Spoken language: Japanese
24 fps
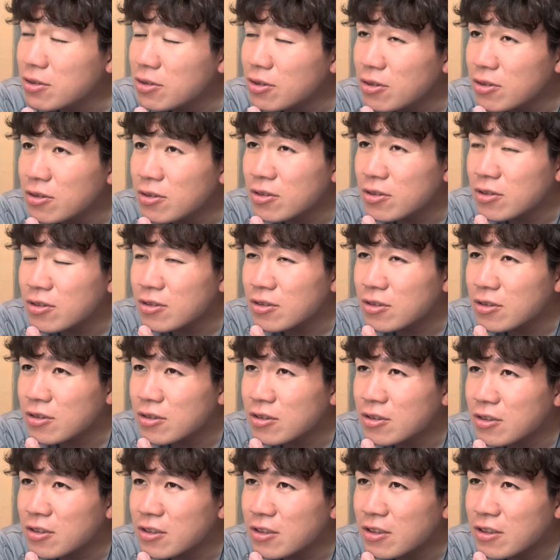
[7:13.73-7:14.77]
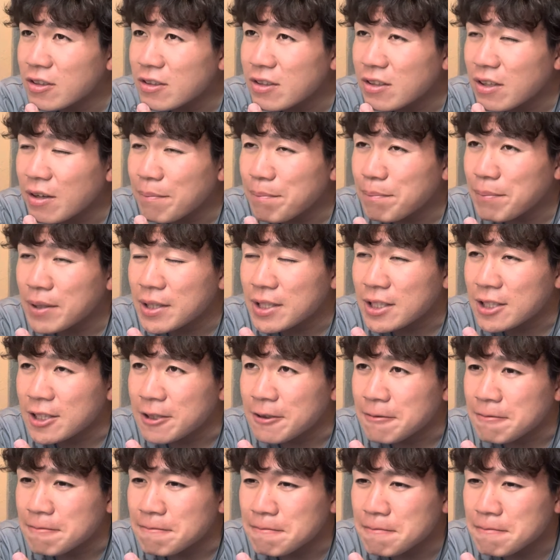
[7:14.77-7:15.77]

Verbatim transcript: と、やっぱり、